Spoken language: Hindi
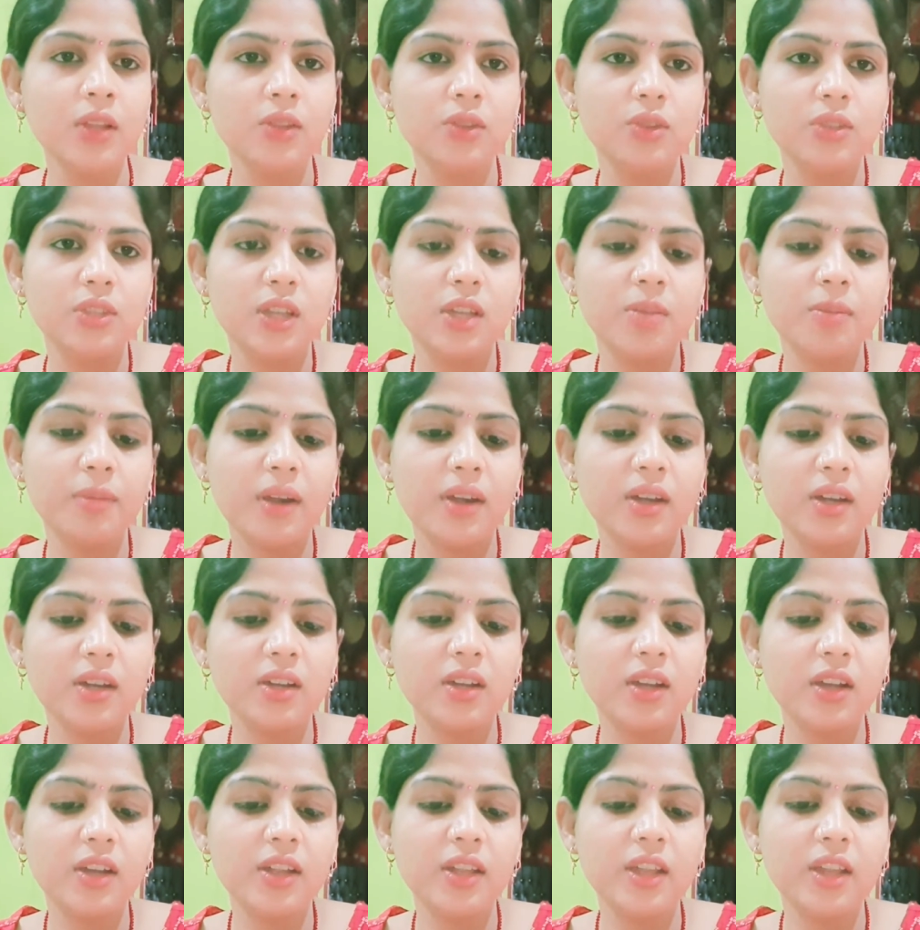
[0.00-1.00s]
तो इसलिए मटन
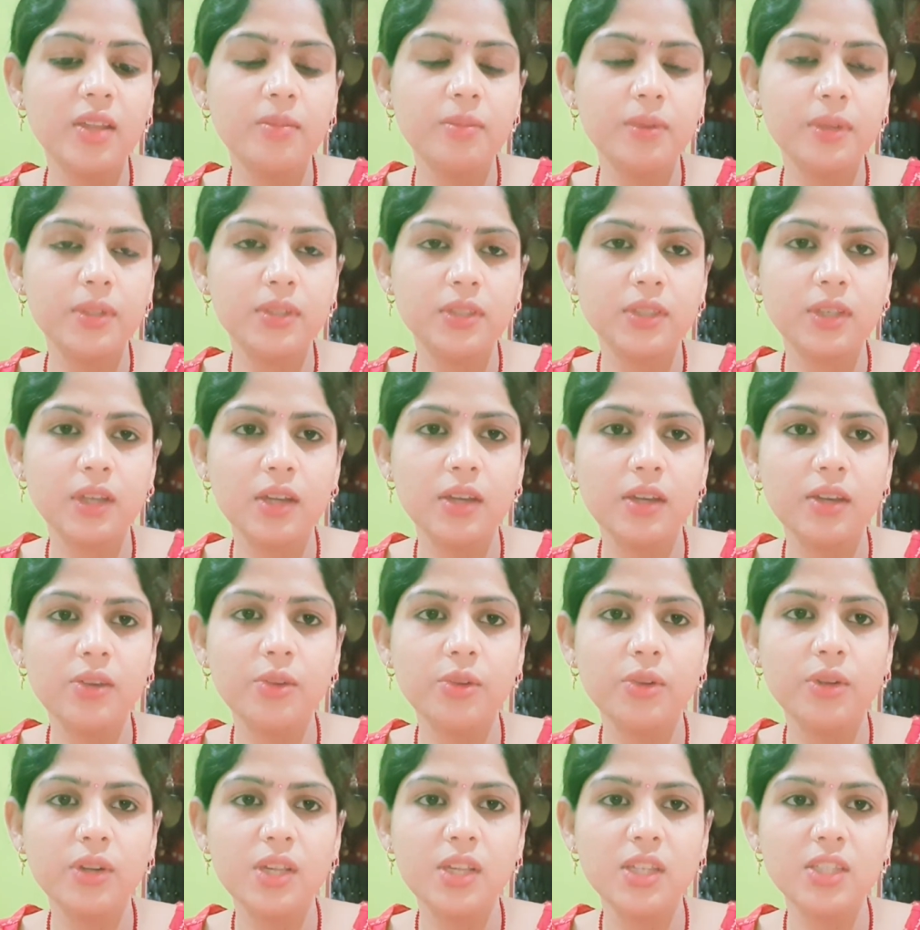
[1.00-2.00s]
करी एंड फिश करी
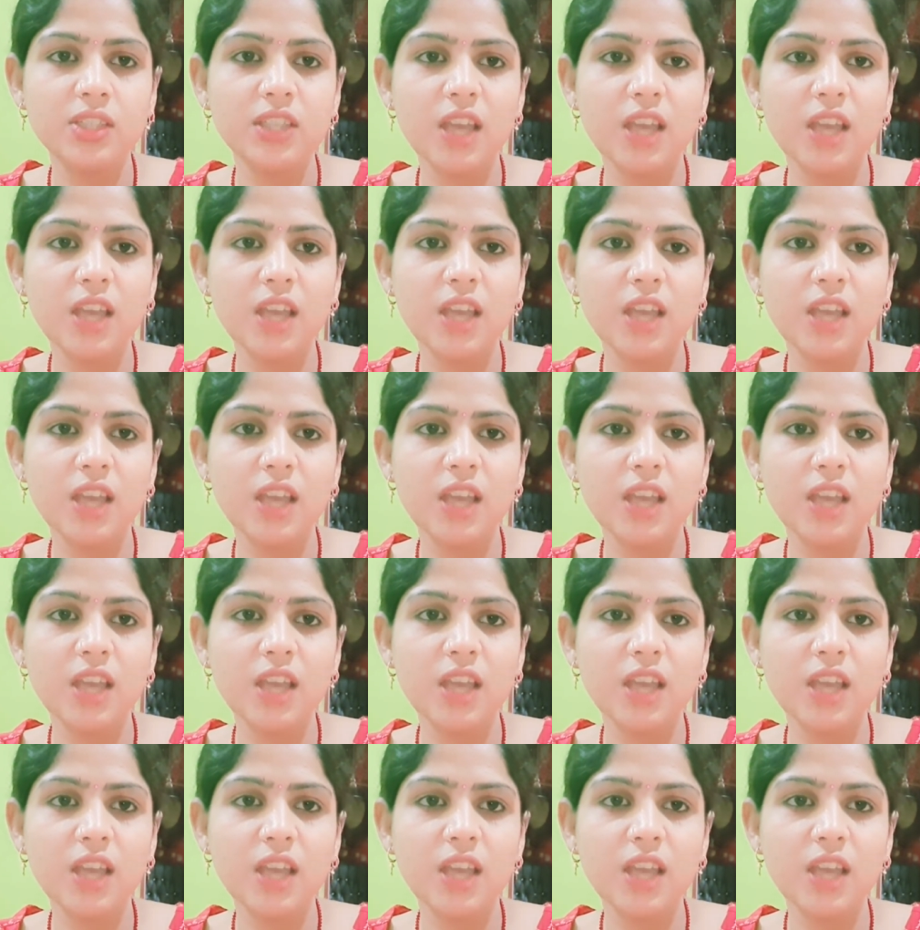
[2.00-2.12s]
रोटी